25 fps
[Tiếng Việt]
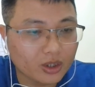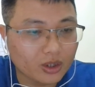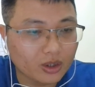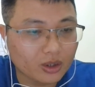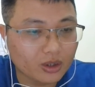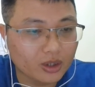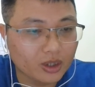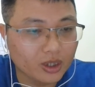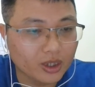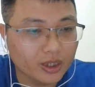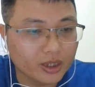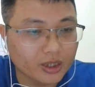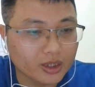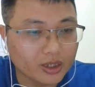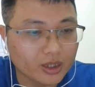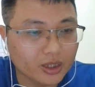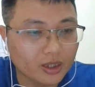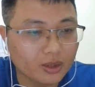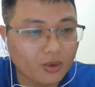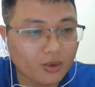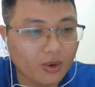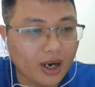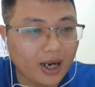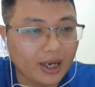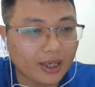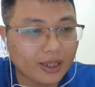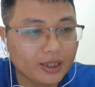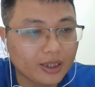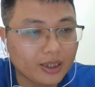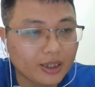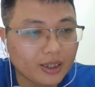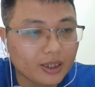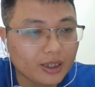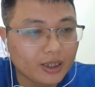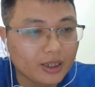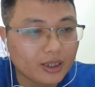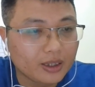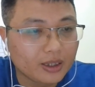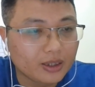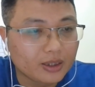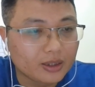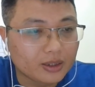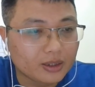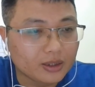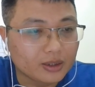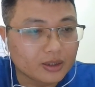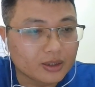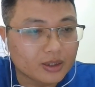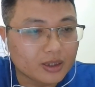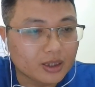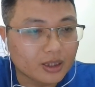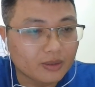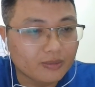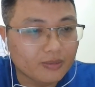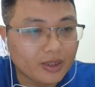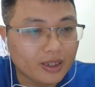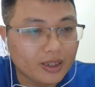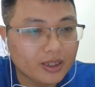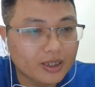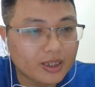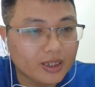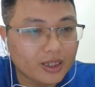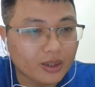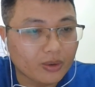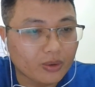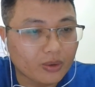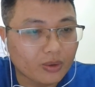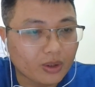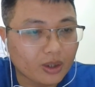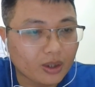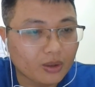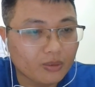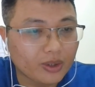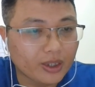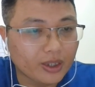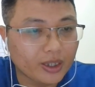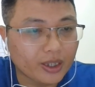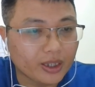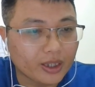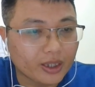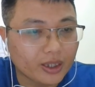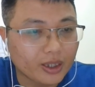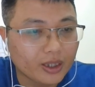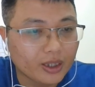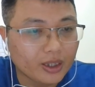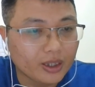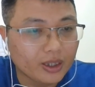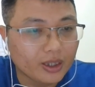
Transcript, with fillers: cho người sợ oai, từ sớm đến chiều không nghỉ.